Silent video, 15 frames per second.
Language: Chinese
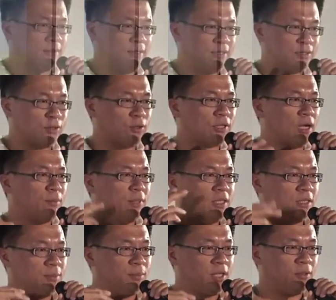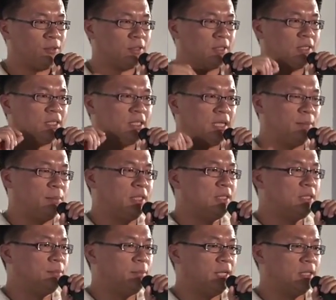你收到明信片或者是写明
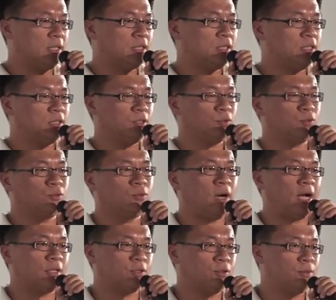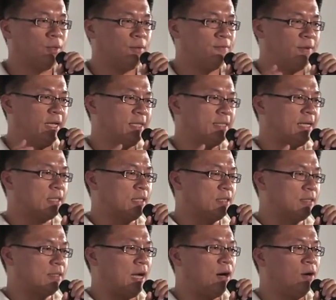信片的次数啊，就会非常的
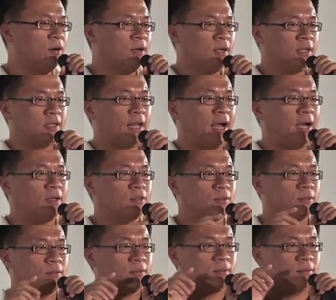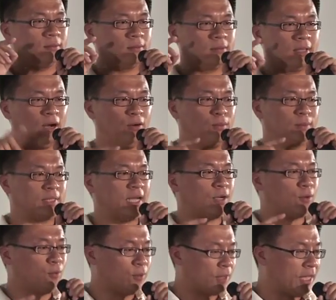少。那当我们在
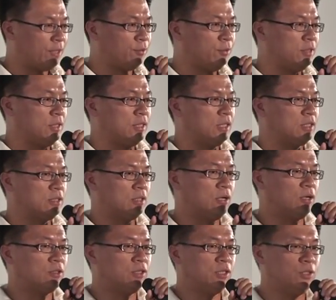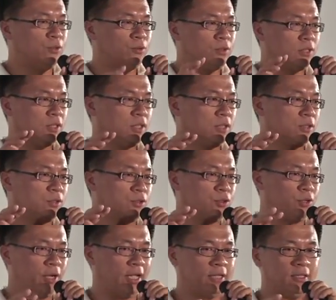国内旅行的时候，几乎是
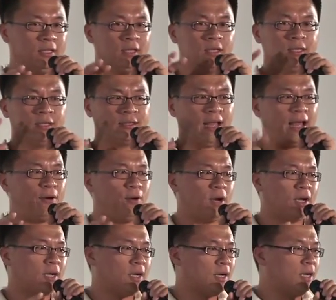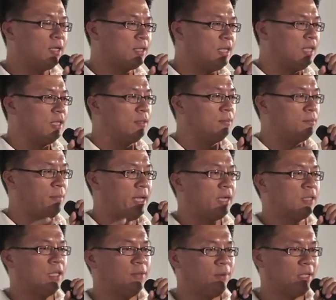全。台湾各地每
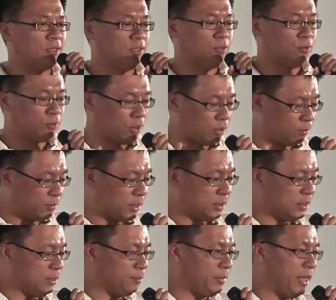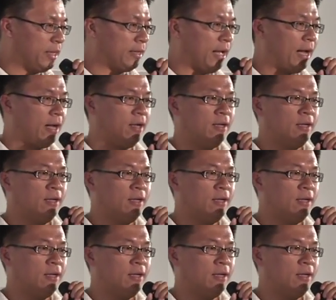个地方几乎都有明信片，那